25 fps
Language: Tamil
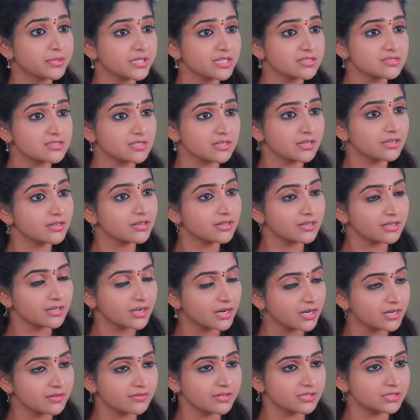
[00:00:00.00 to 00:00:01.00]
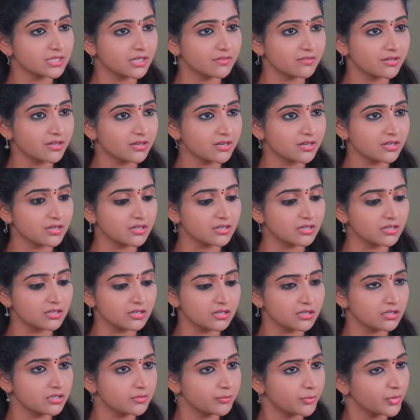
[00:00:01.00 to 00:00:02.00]
ஐபிஎஸ்ங்கிற கனவை தவிர
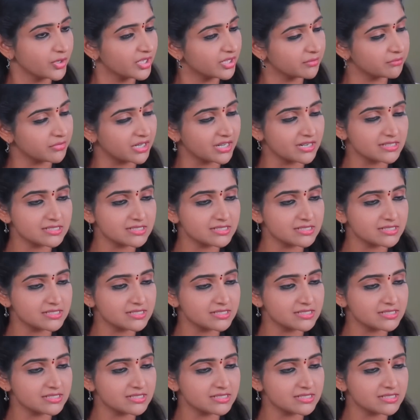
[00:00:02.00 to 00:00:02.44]
இப்ப